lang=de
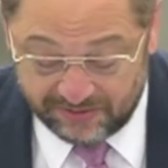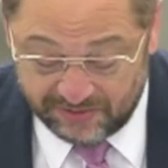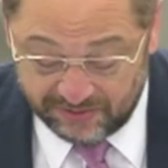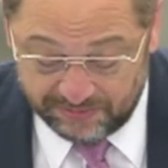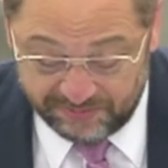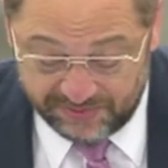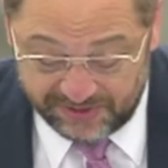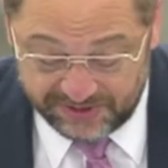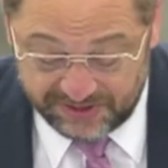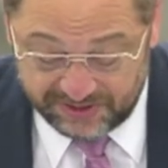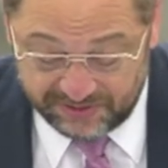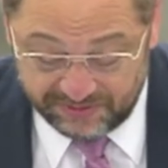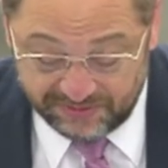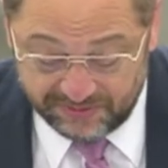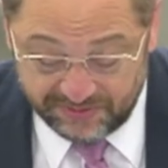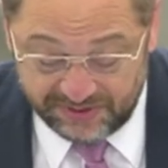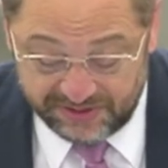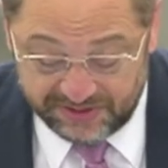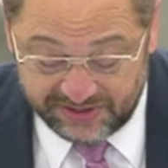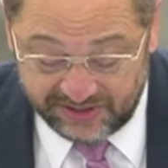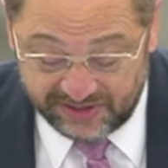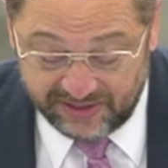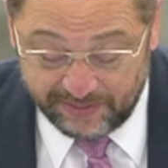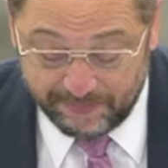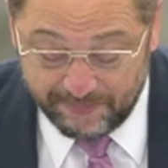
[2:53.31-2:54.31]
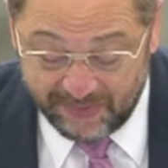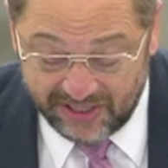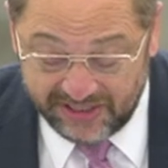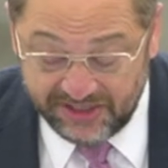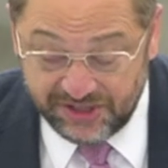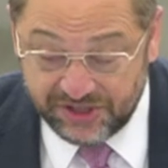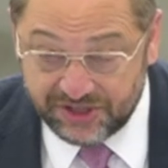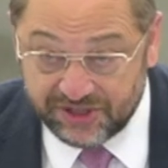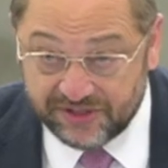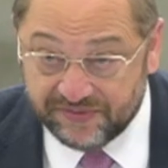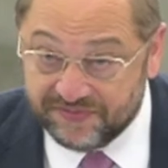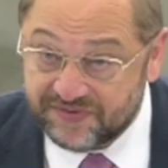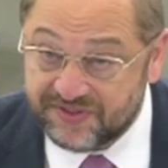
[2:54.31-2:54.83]
Kommission ist die
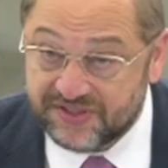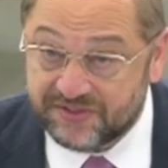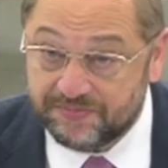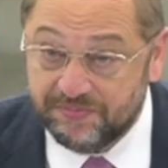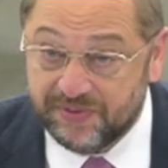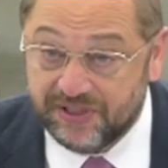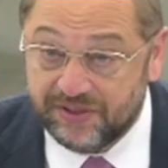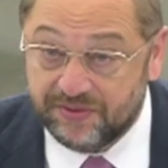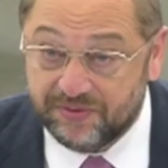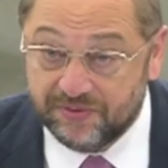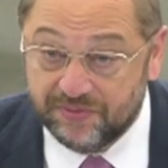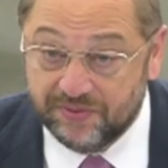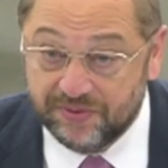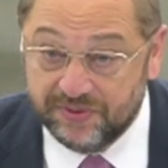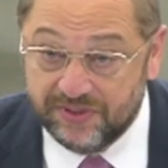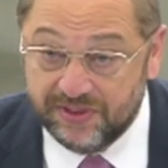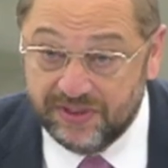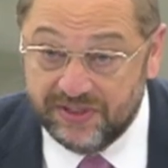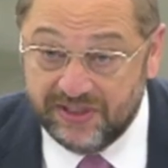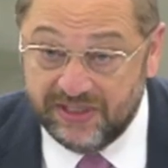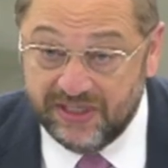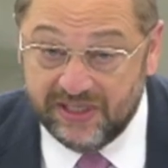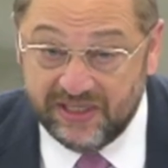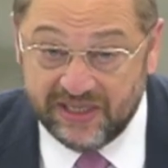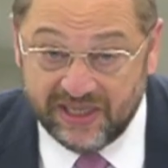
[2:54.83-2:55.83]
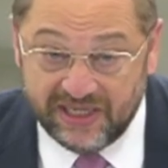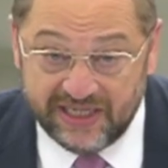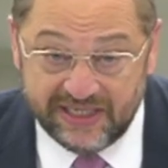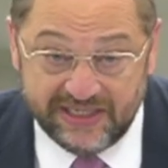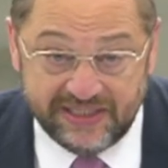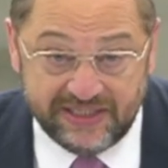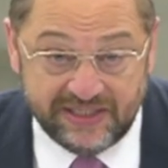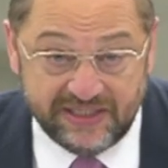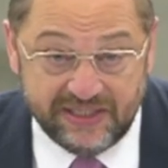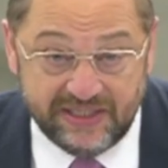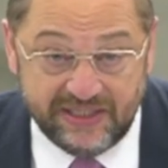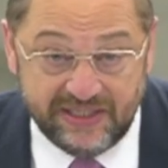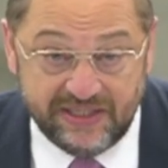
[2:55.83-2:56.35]
Gemeinschaftsmethode die
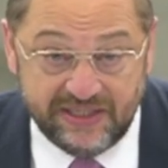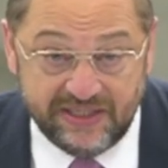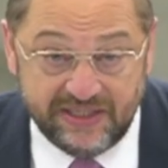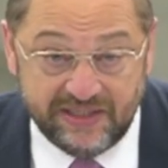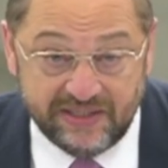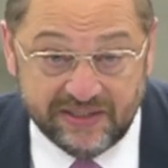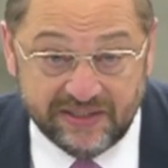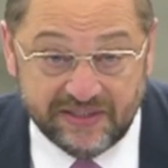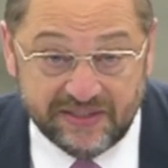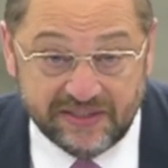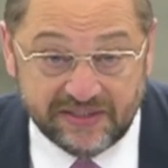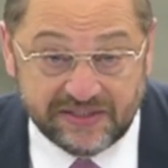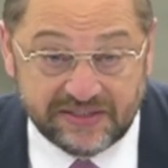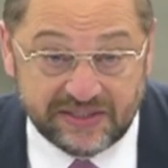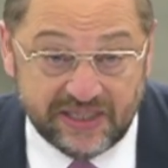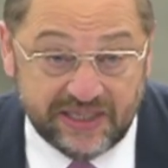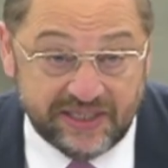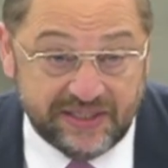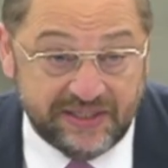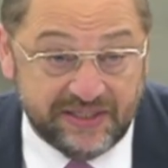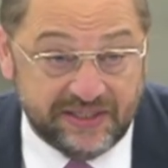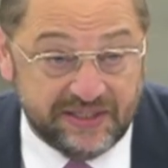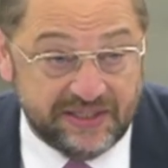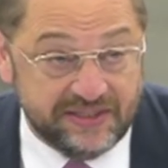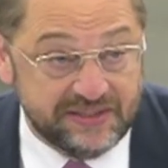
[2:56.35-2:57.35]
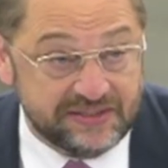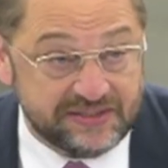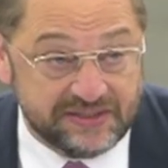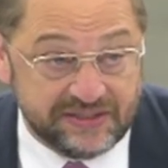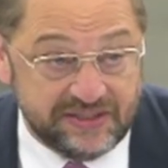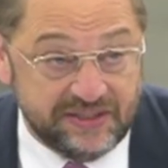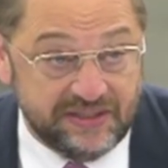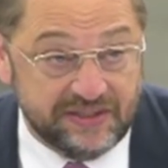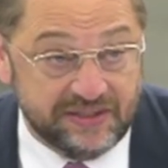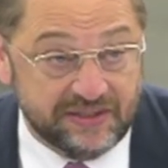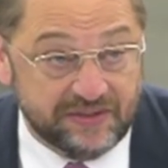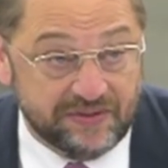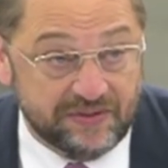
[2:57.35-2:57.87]
Leitlinie des Handelns
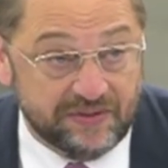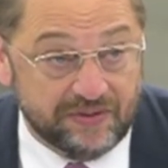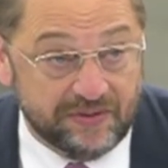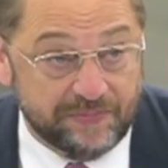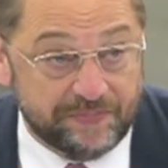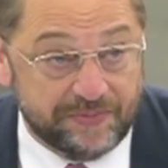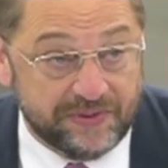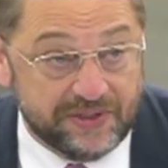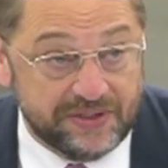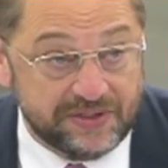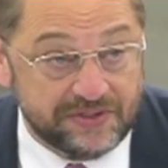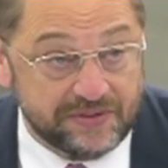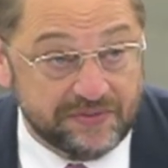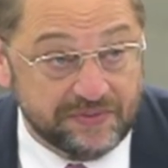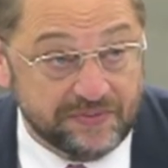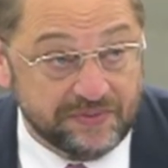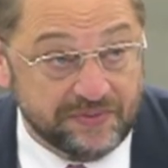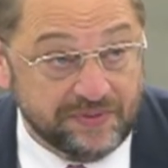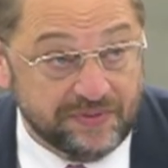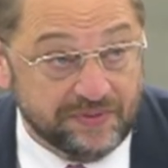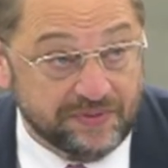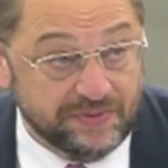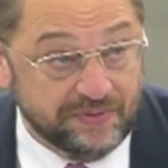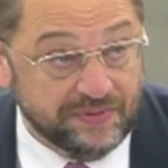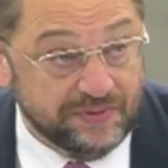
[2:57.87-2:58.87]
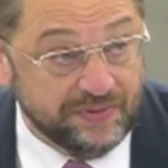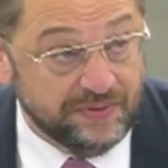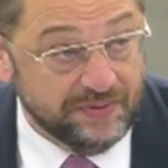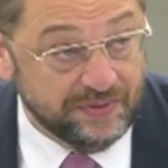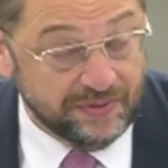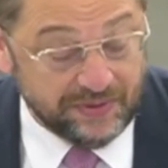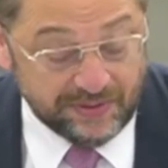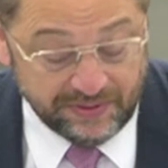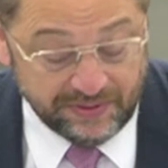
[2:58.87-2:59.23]
in der Europäischen Union.